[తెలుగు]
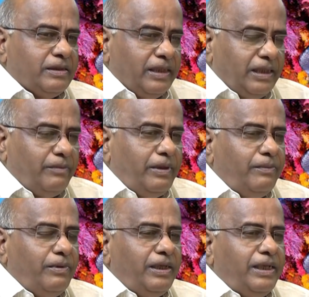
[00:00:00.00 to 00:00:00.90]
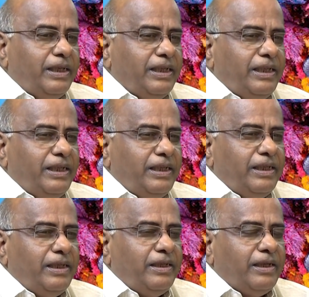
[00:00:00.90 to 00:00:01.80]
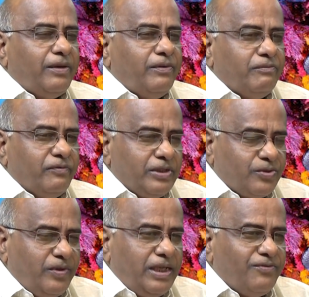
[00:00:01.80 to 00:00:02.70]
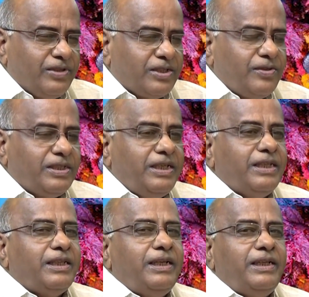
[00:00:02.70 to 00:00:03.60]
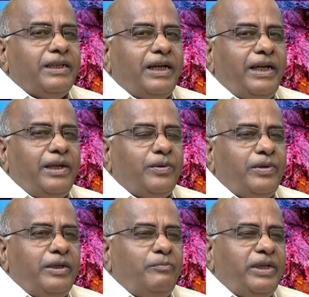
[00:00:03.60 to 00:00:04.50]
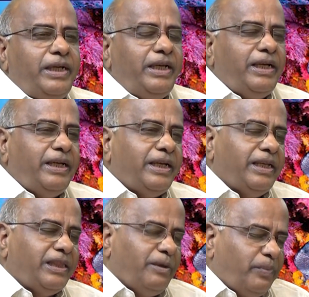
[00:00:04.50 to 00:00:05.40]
చంద్రబాబు లాంటి విశ్వ విశ్వసనీయత లేని నాయకుడిని మీడియా ఇక ఎంత